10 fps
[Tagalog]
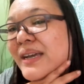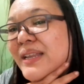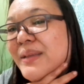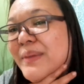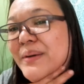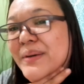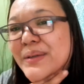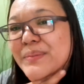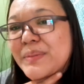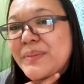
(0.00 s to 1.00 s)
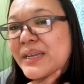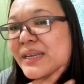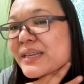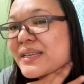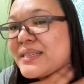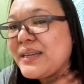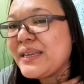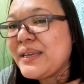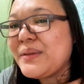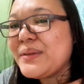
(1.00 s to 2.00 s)
Halimbawa, yung bibili ka ng isang
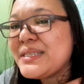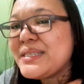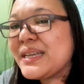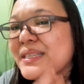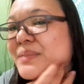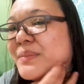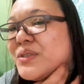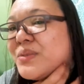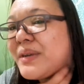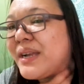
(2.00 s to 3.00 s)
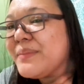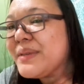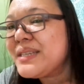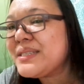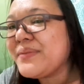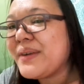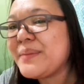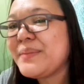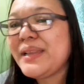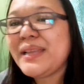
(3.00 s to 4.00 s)
kilong isda, tapos medyo marami kayo sa
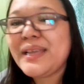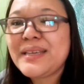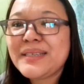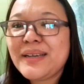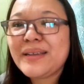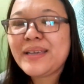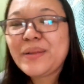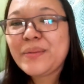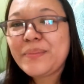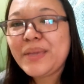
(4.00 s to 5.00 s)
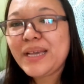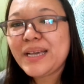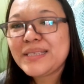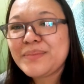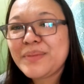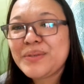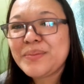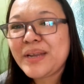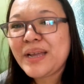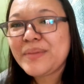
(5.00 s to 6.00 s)
family, isang kilong bigas, tapos
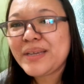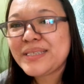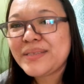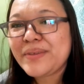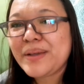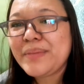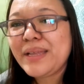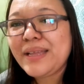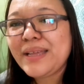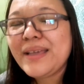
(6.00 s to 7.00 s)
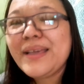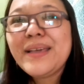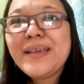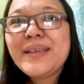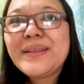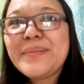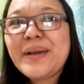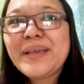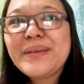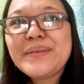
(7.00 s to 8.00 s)
medyo marami kayo sa family. 'Di
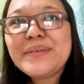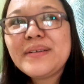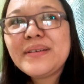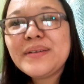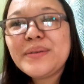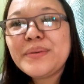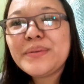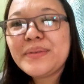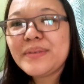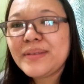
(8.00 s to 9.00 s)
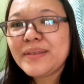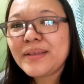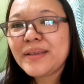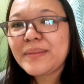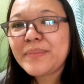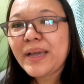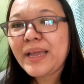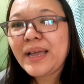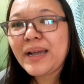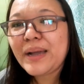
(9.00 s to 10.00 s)
ba? Yung yun
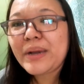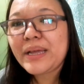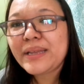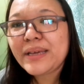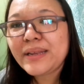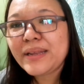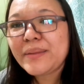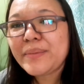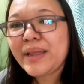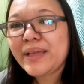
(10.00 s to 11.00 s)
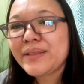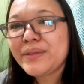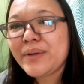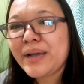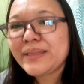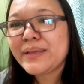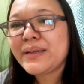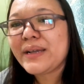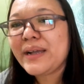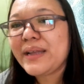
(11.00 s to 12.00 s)
kailangan paandarin na naman natin yung
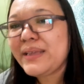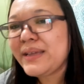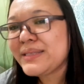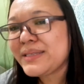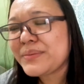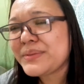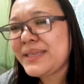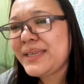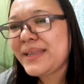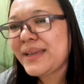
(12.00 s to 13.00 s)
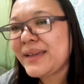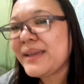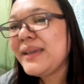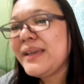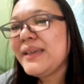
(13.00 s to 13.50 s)
ating kagalingan sa kusina.